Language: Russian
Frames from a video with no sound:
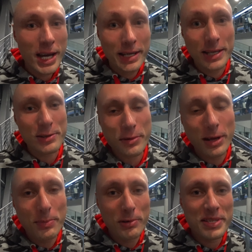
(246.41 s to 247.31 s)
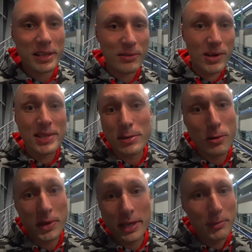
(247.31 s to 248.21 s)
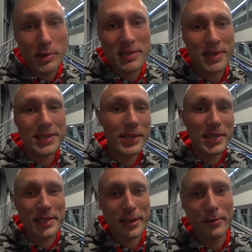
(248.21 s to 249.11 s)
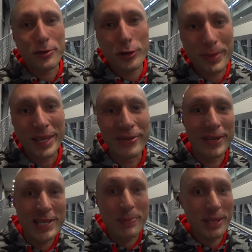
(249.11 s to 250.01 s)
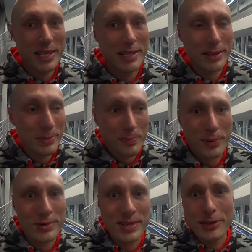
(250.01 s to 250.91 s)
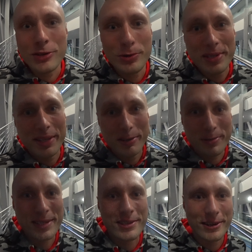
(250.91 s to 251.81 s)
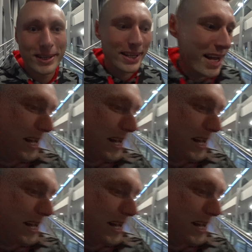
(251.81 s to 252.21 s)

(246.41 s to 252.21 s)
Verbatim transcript: я с утра просто два слова не мог связать из-за того, что мы не выспались и просто жестко устали.